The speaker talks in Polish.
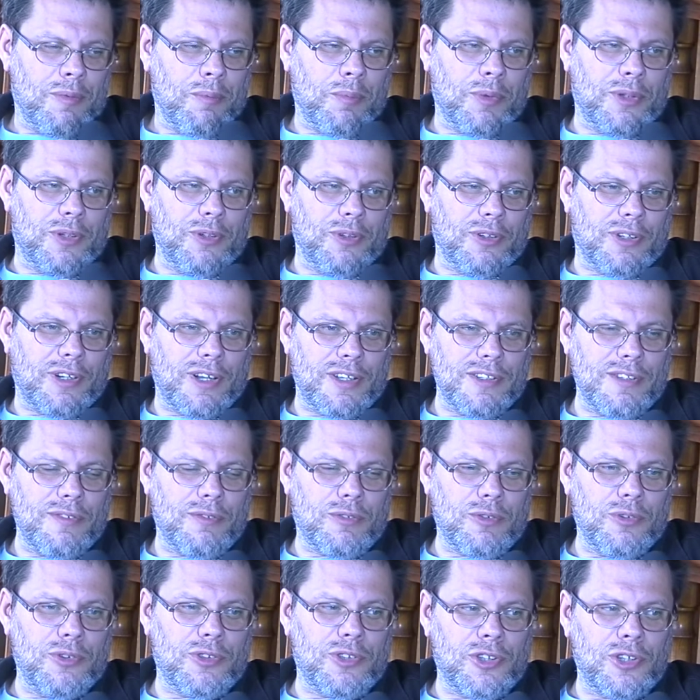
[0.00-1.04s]
Bo te okazje w
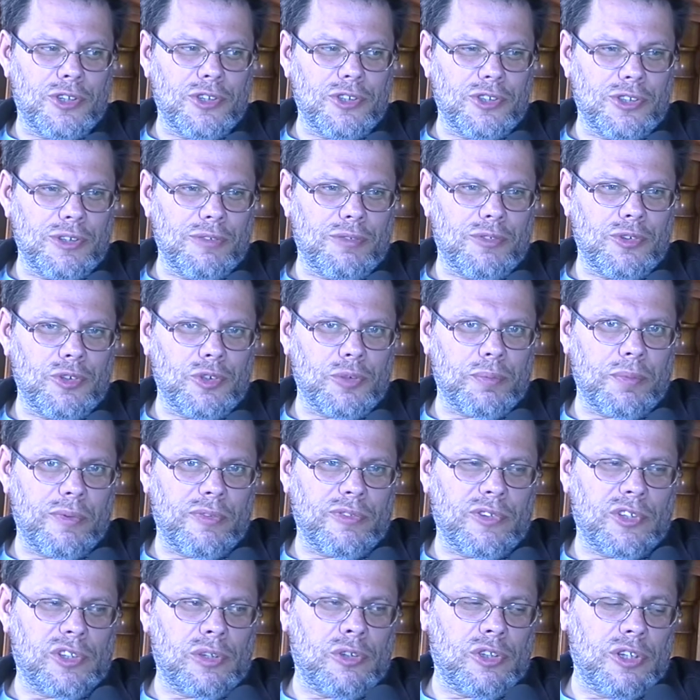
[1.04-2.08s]
gruncie rzeczy się wciąż
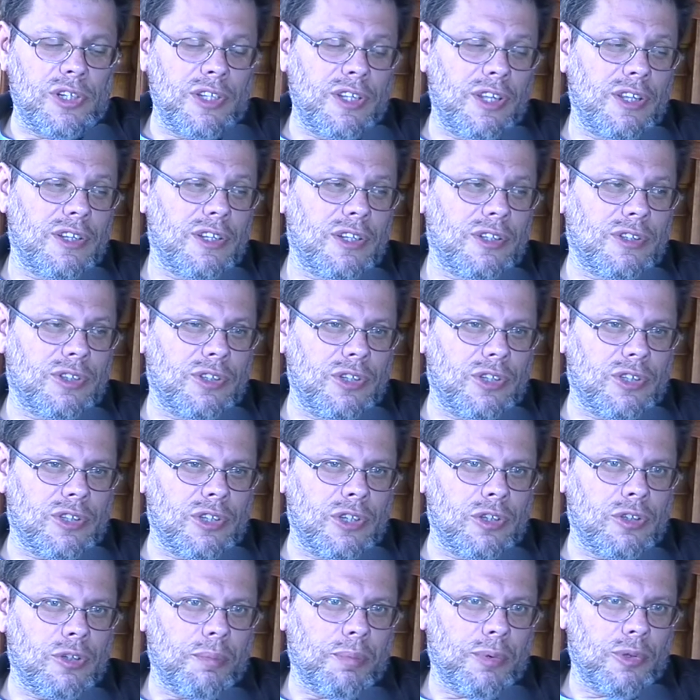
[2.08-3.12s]
powtarzają. Jeżeli nie
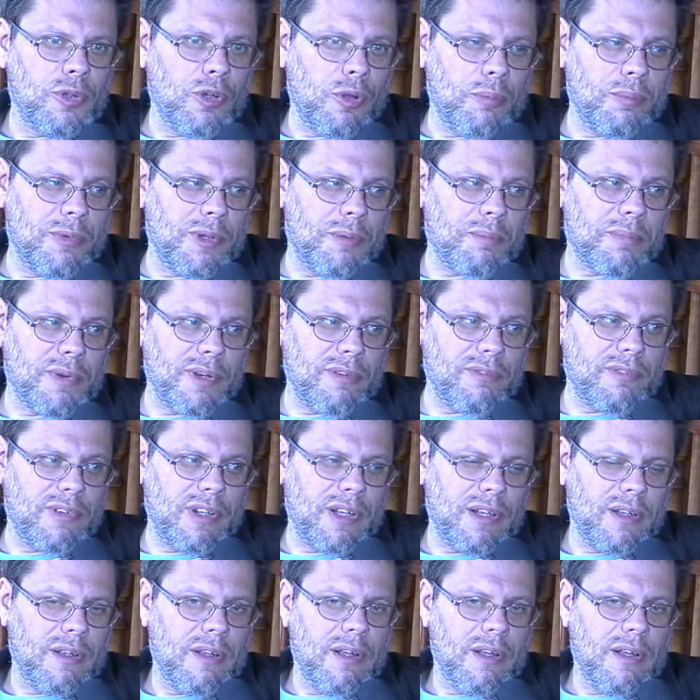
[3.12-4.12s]
identyczne, to podobne, prawda?